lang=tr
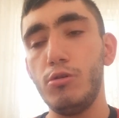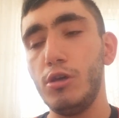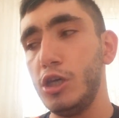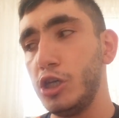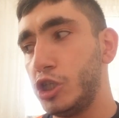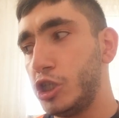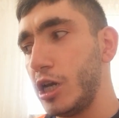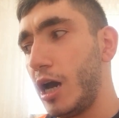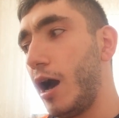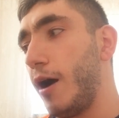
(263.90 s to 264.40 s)

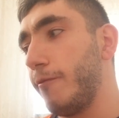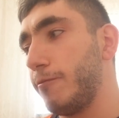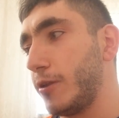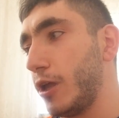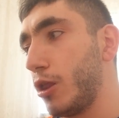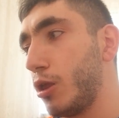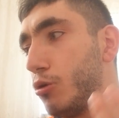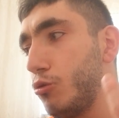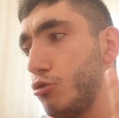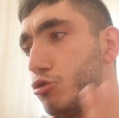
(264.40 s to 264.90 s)
2
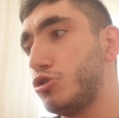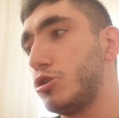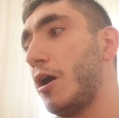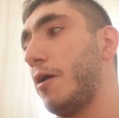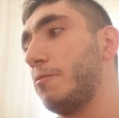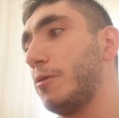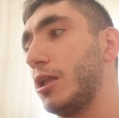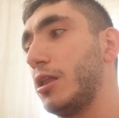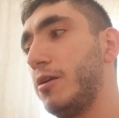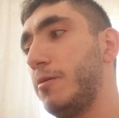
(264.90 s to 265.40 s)
haftadır, 3
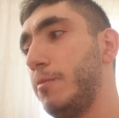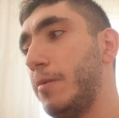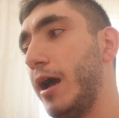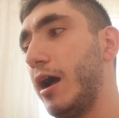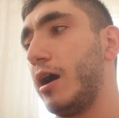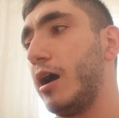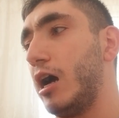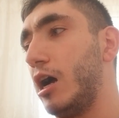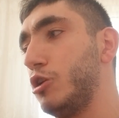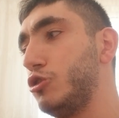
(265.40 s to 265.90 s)
haftadır
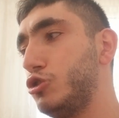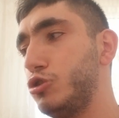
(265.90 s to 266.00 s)
Beka,